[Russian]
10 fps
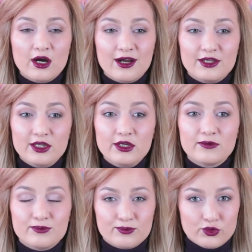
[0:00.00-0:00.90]
А,
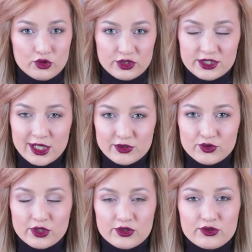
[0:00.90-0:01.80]
и тоже
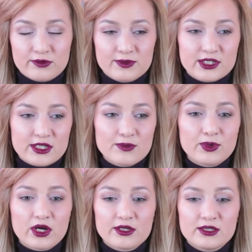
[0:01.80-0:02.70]
сразу же хочу вам
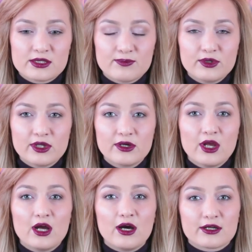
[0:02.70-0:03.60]
сказать, пока не забыла,
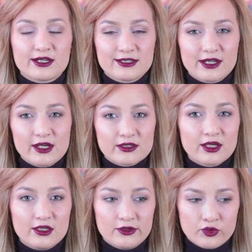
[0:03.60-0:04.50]
а,
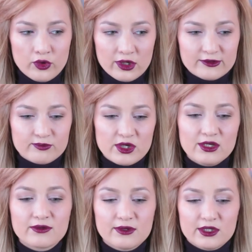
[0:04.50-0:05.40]
конкретно ино в
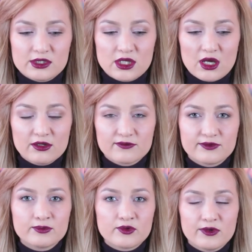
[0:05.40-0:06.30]
моей моих волосах
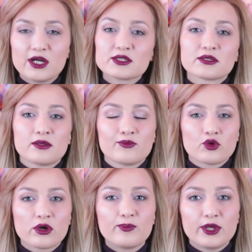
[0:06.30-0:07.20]
вымывается
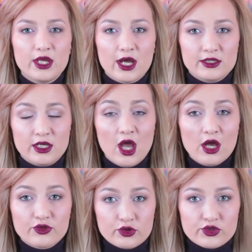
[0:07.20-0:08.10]
намного приятней.
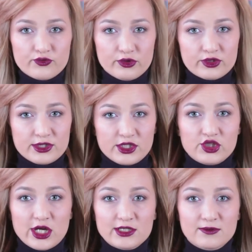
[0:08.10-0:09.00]
То есть вот
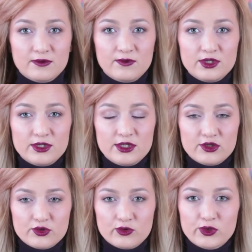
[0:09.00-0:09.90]
сейчас вы
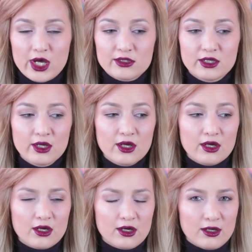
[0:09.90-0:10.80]
видите результат
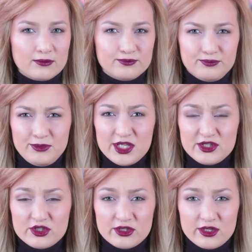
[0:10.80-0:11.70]
э,
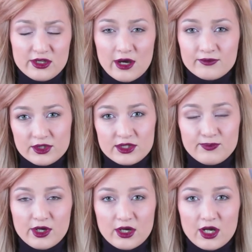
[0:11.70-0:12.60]
месячной давности
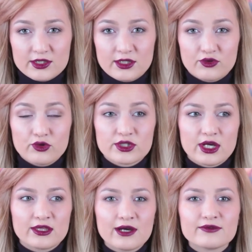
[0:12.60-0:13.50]
покраски. То
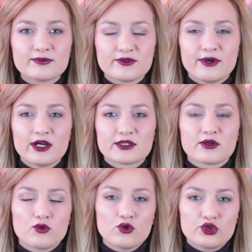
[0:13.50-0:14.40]
есть она
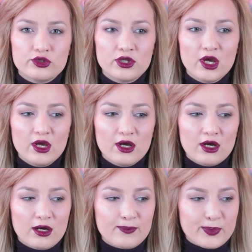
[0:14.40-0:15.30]
вымывается очень
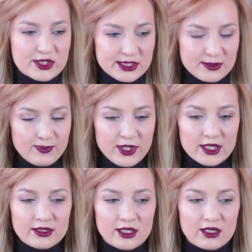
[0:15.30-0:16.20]
э,
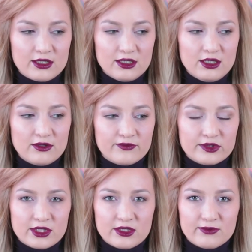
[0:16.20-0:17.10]
постепенно, и
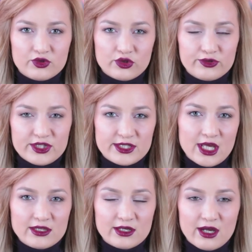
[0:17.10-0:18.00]
вот эта вот
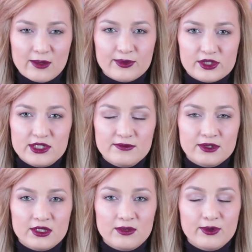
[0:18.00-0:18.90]
желтизна такая
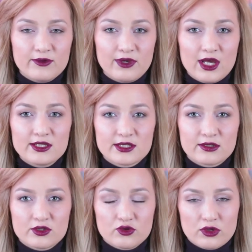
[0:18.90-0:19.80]
противная не
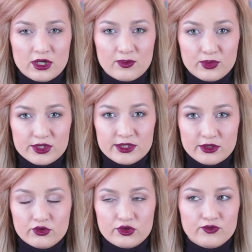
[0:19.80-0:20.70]
появляется настолько
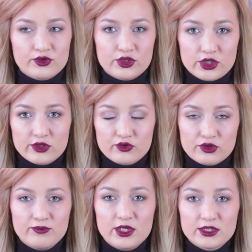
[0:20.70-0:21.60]
быстро. То есть вот сейчас
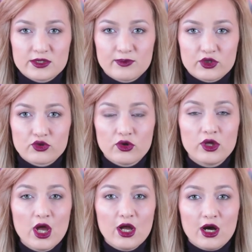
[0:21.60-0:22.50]
уже месяц
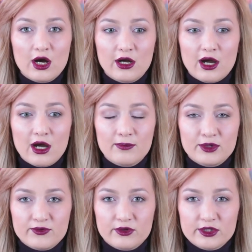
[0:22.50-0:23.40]
прошел, э, а
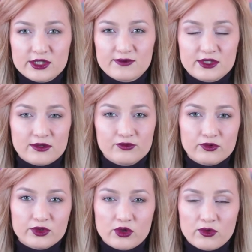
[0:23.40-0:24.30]
мои волосы все
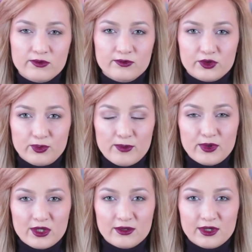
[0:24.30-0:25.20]
равно вот такого вот
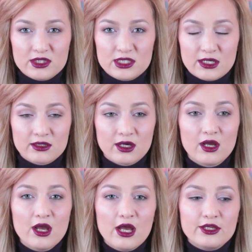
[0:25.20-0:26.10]
пепельного оттенка.